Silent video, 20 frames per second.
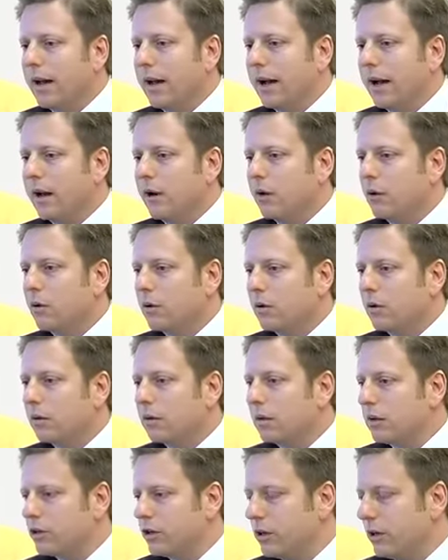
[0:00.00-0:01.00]
hanno
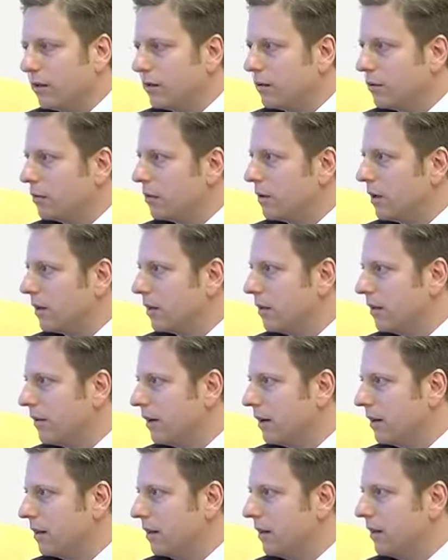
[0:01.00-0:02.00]
deciso di
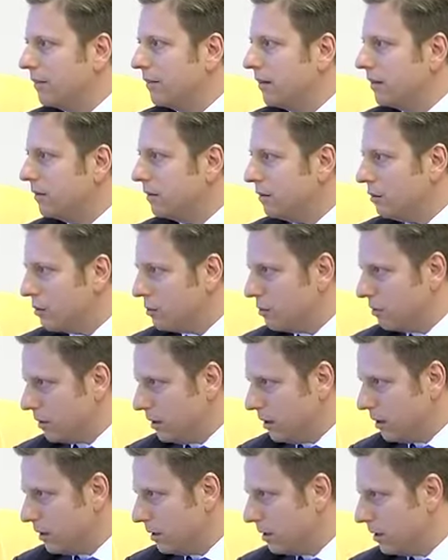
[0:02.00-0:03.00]
attivare delle
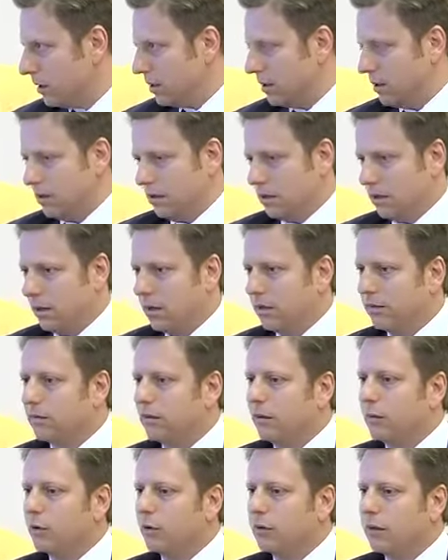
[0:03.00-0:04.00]
sezioni eh, che
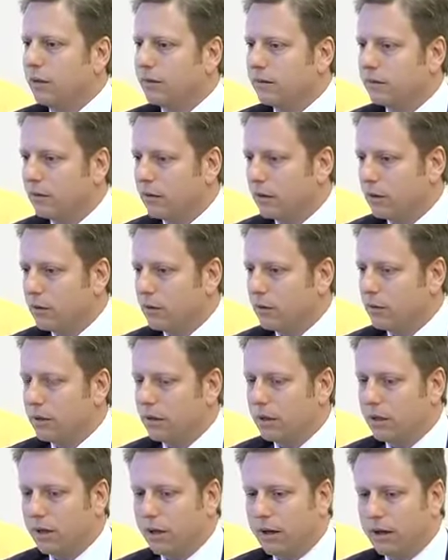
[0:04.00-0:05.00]
si potessero come
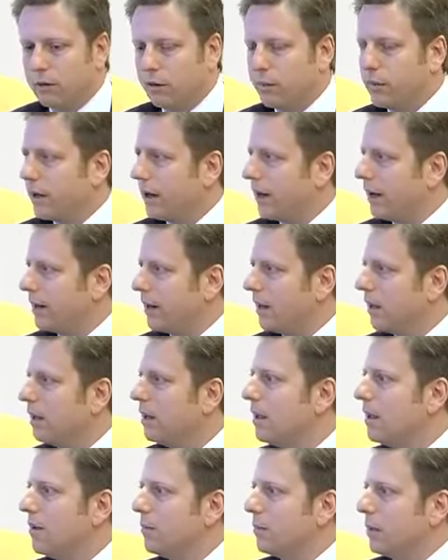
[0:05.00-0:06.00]
dire, adoperare
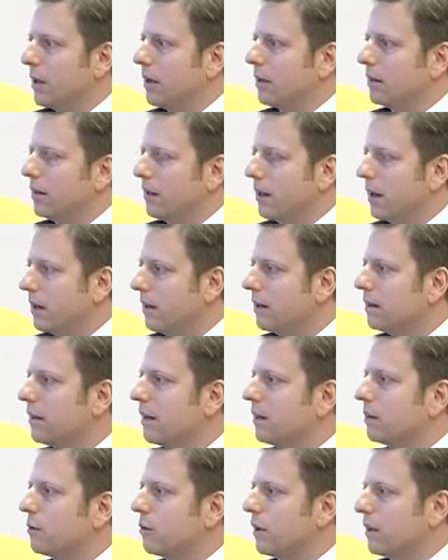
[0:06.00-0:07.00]
per attirare
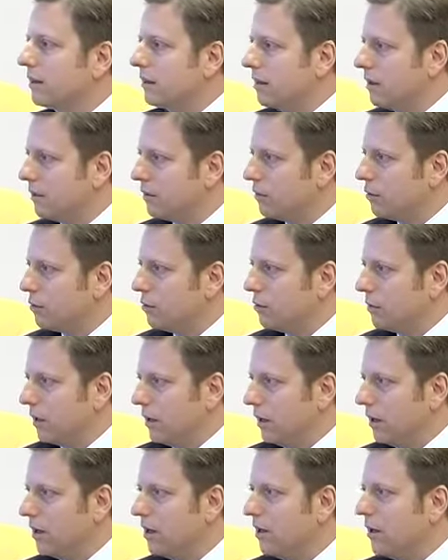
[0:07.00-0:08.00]
intanto
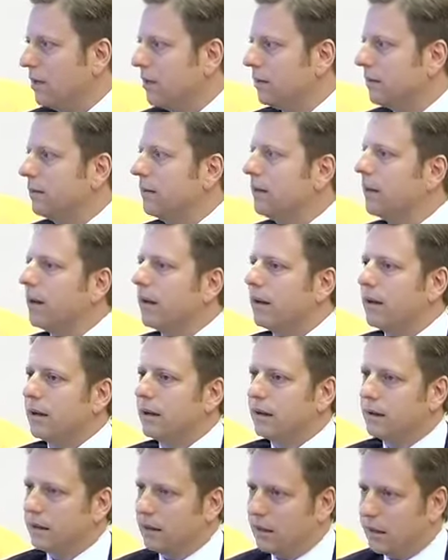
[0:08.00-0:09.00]
l'attenzione sia
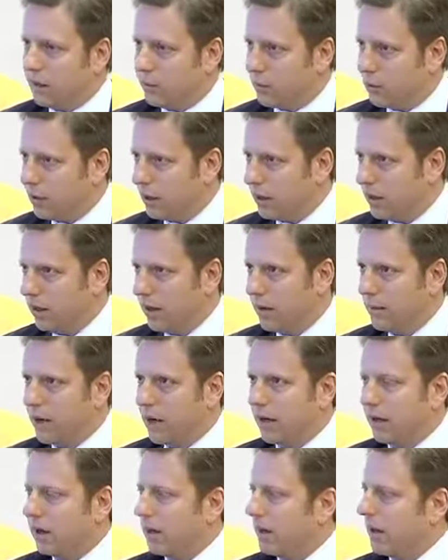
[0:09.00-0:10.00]
eh, della politica ma
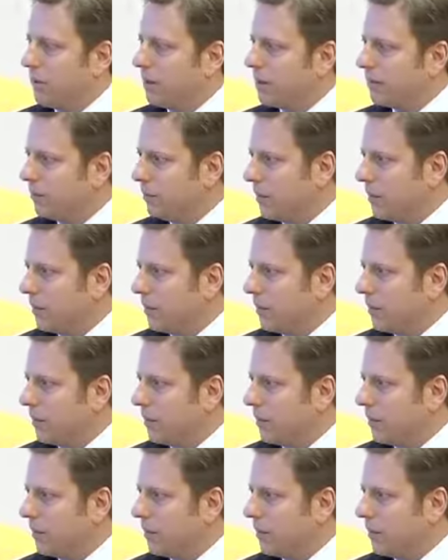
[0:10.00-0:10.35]
anche dei mass